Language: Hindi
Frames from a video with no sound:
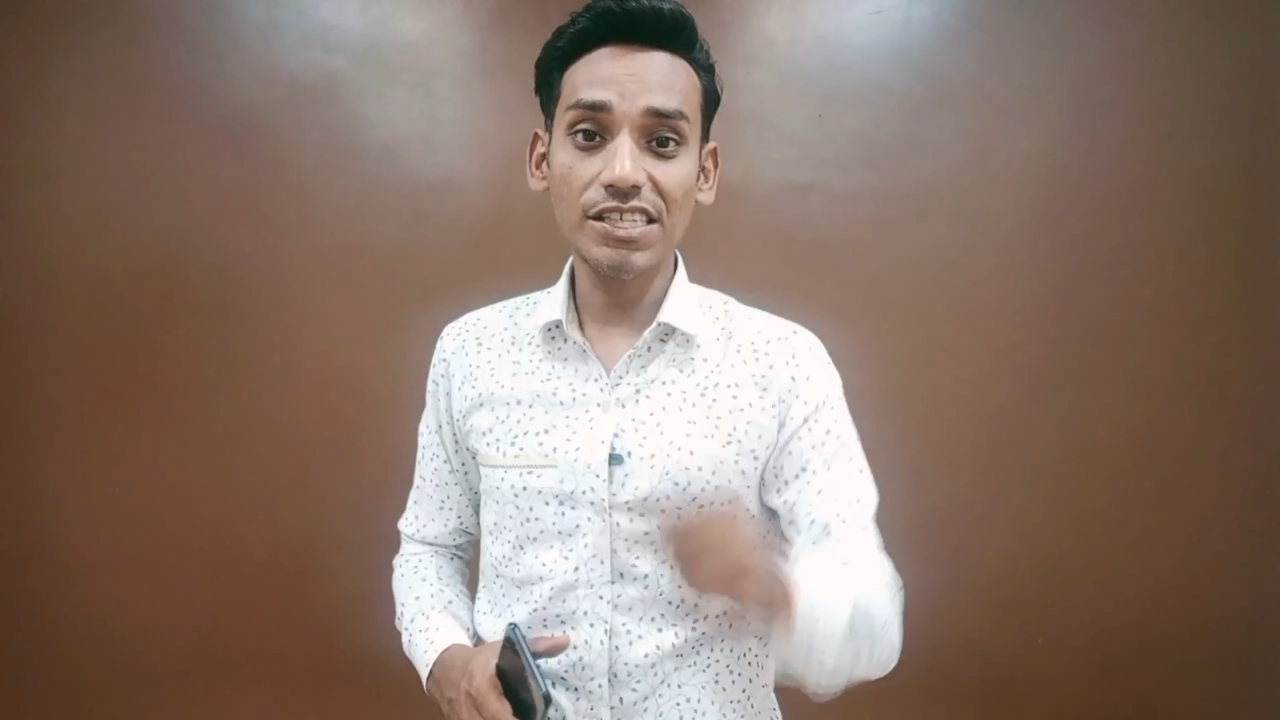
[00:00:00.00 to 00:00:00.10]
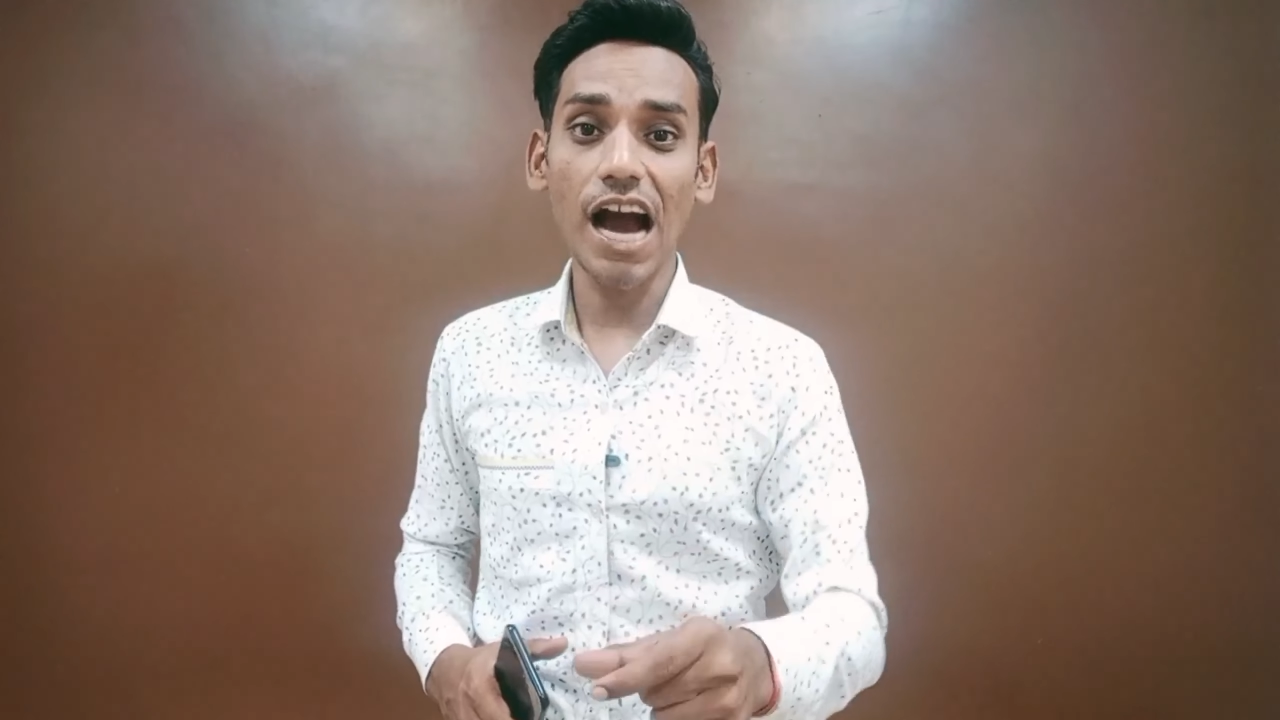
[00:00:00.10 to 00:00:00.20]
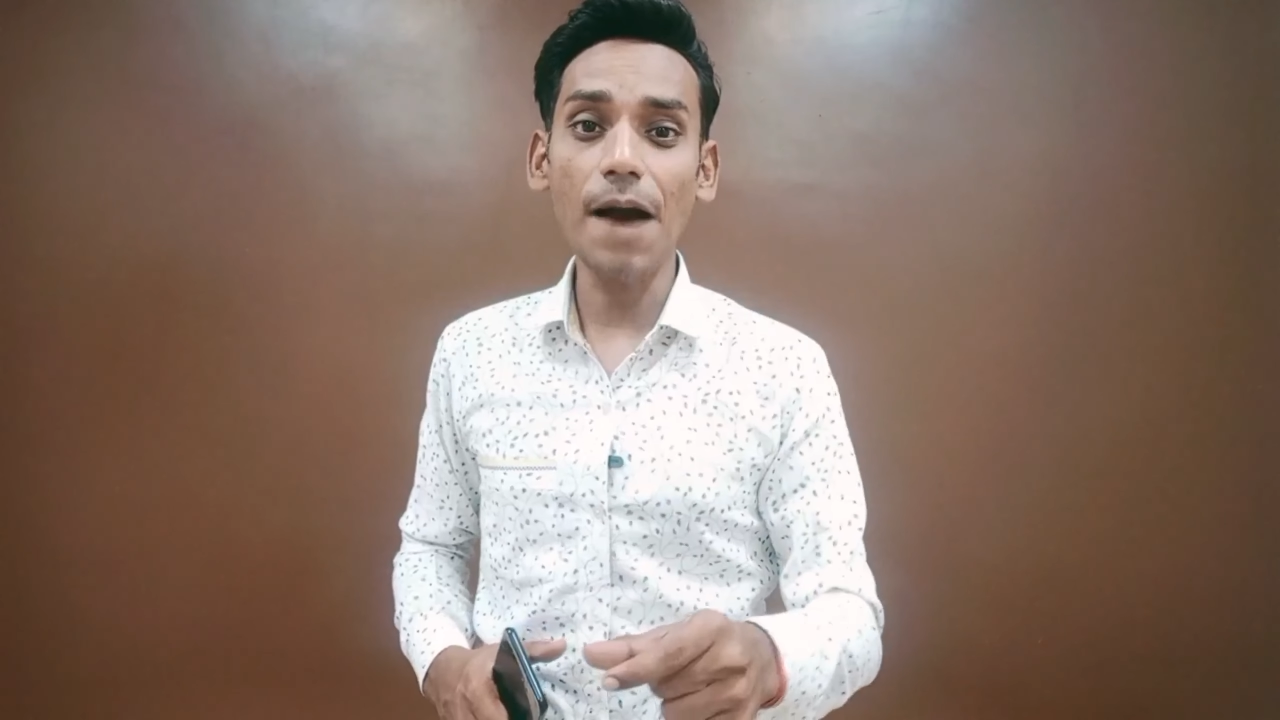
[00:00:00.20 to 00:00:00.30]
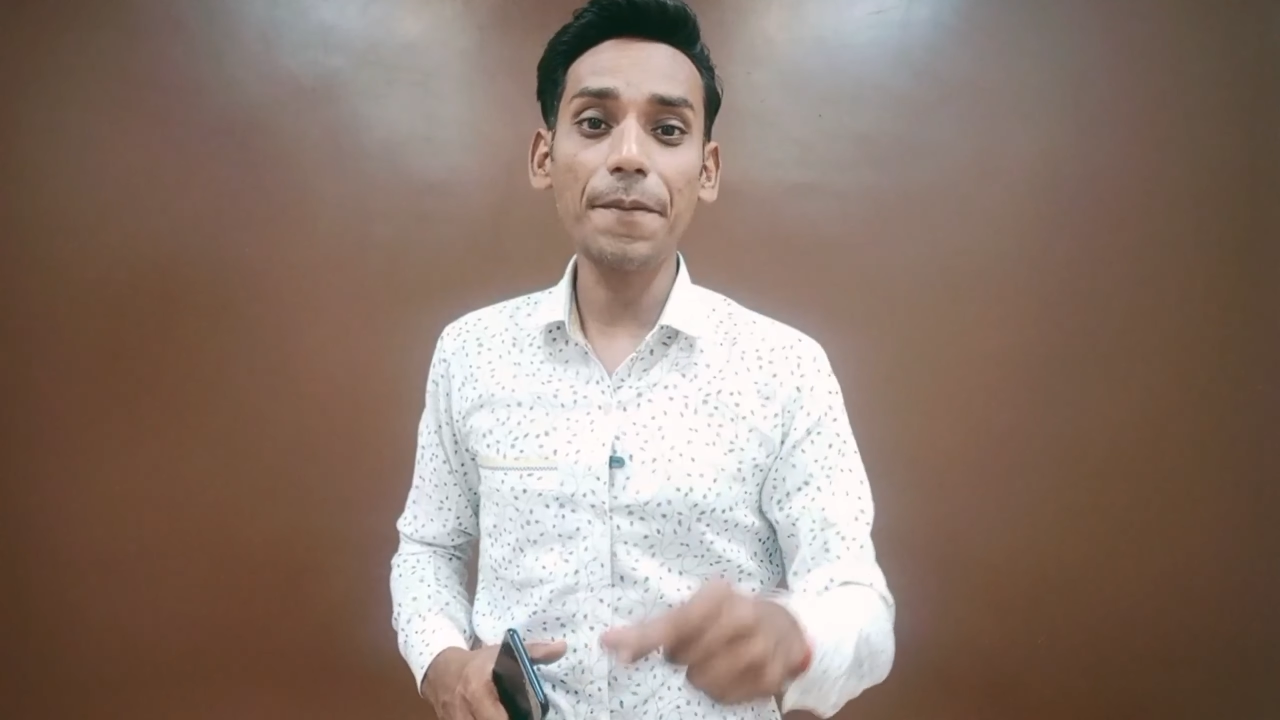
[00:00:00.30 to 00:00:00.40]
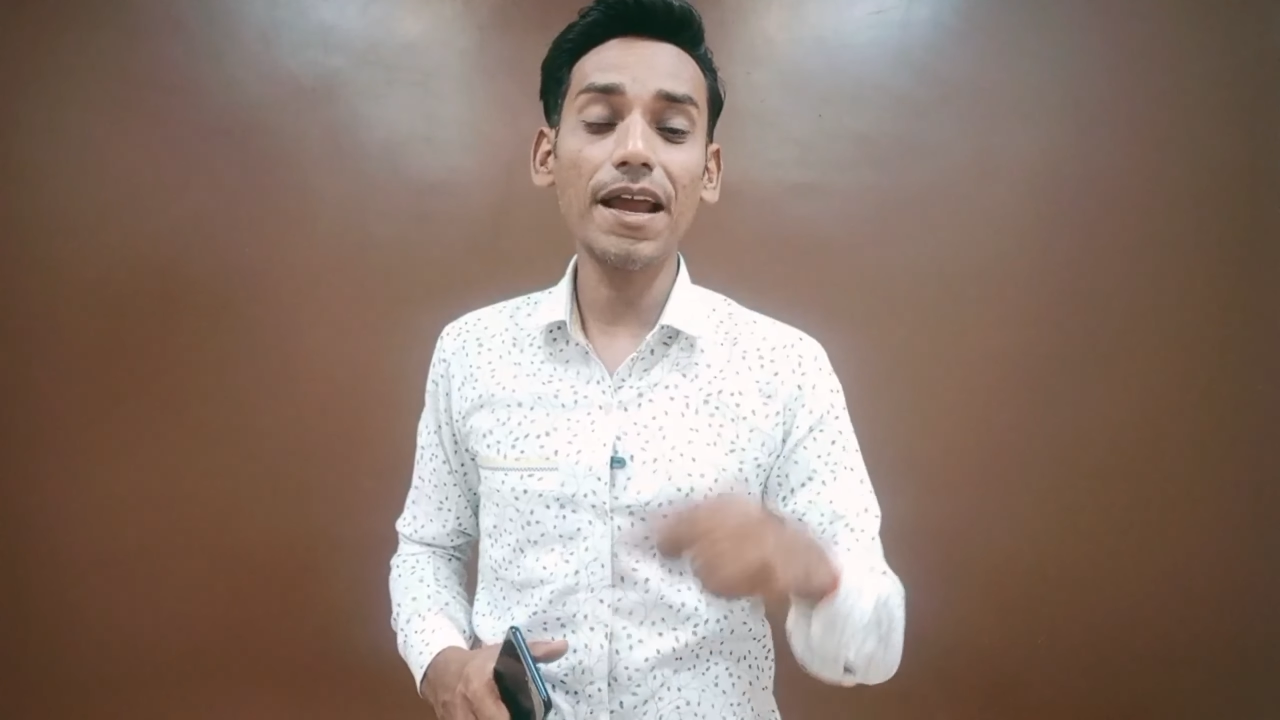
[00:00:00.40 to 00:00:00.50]

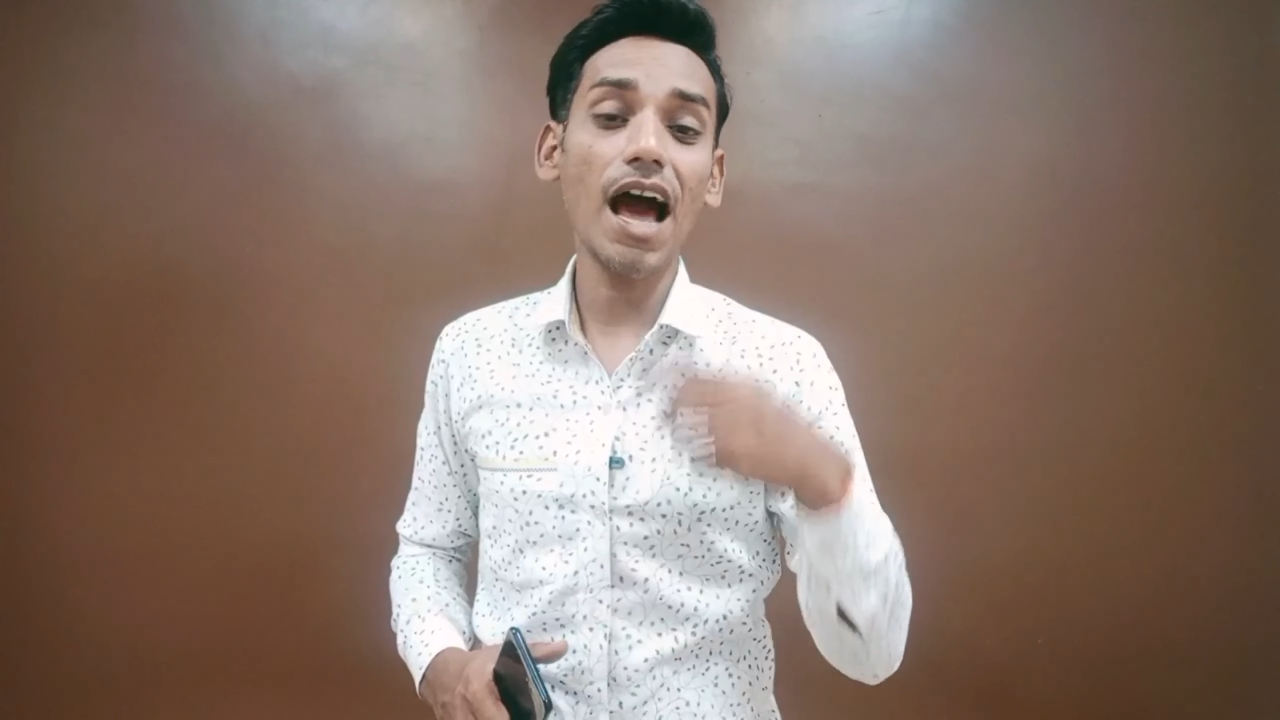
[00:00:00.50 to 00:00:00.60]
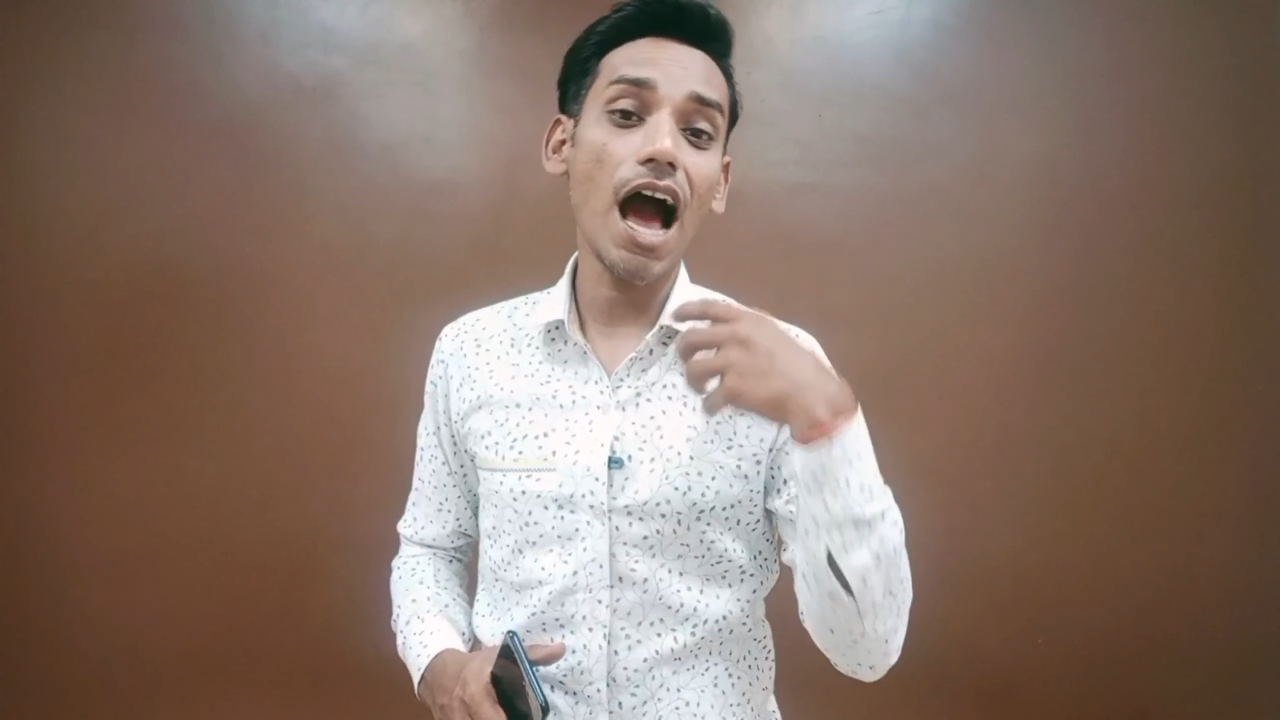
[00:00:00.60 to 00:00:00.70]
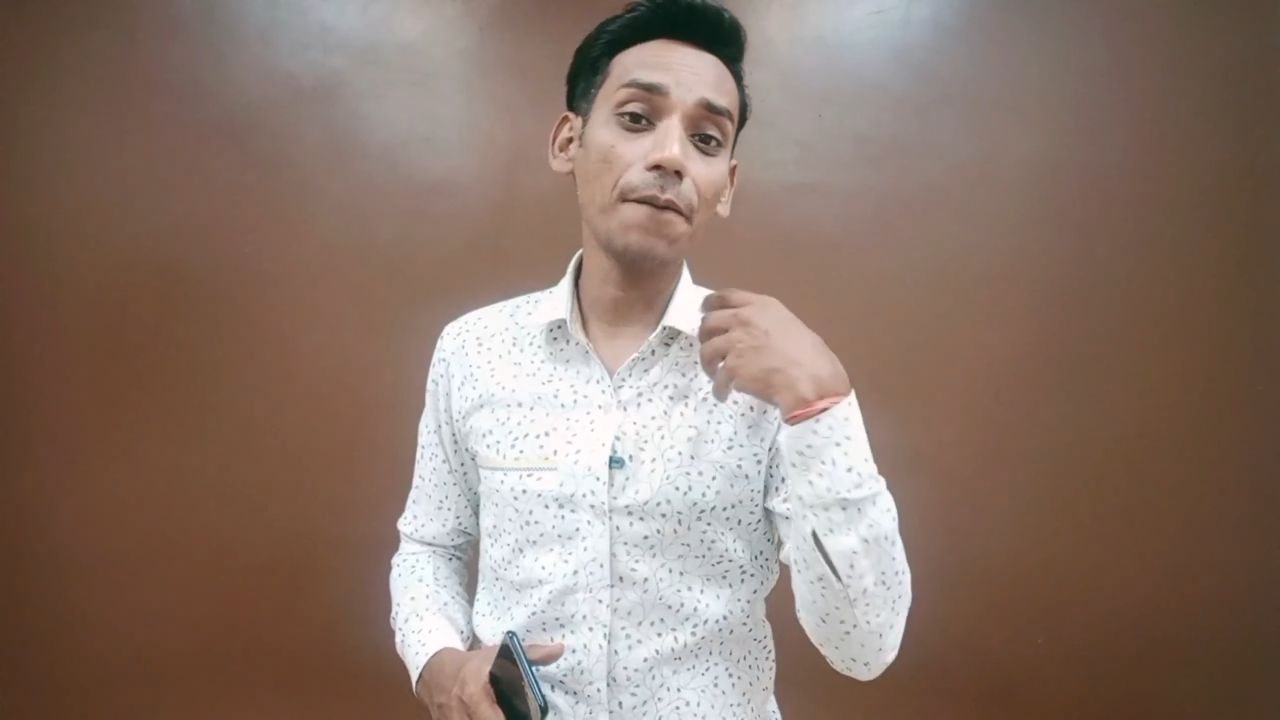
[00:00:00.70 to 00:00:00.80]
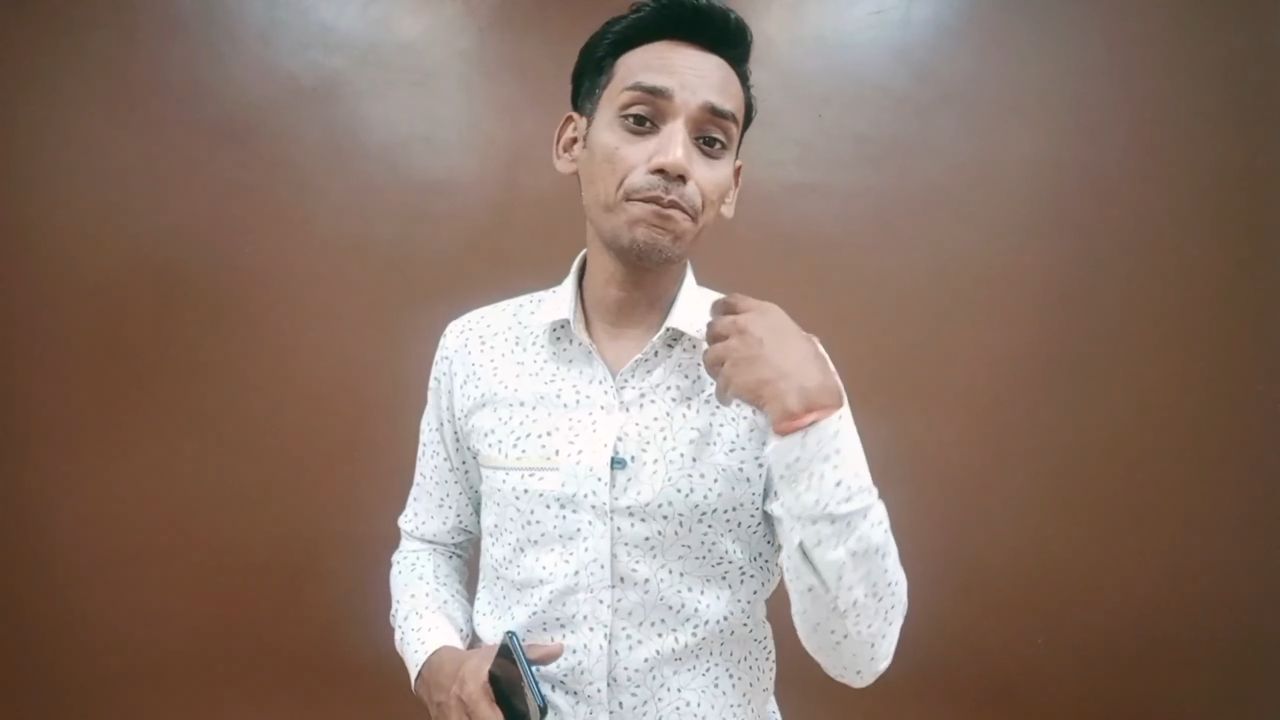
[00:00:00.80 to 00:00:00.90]
जहां पर